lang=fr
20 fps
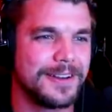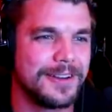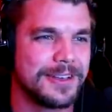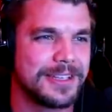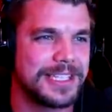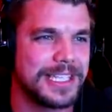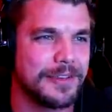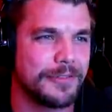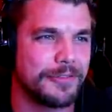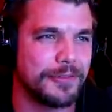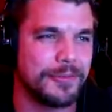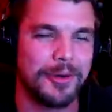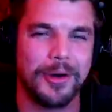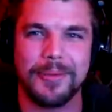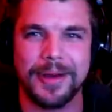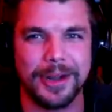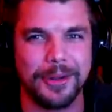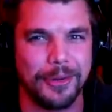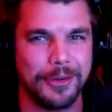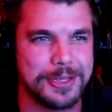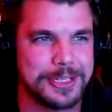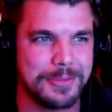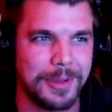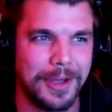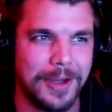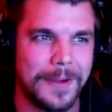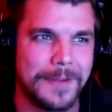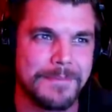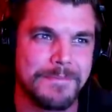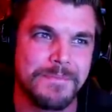Le kiff Bon
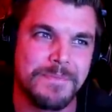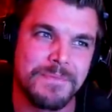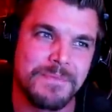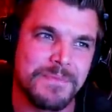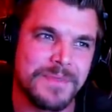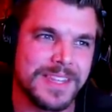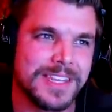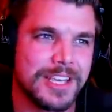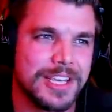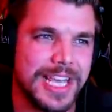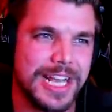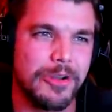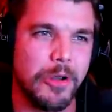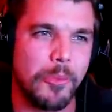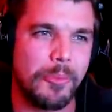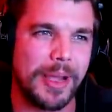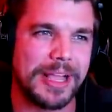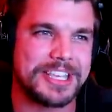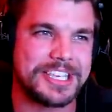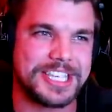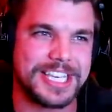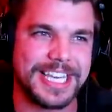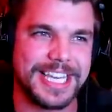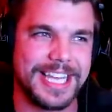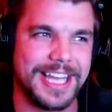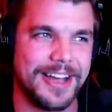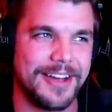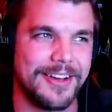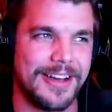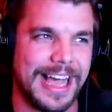malheureusement, ils l'ont patché
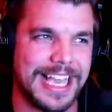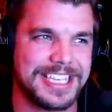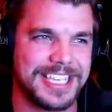euh, à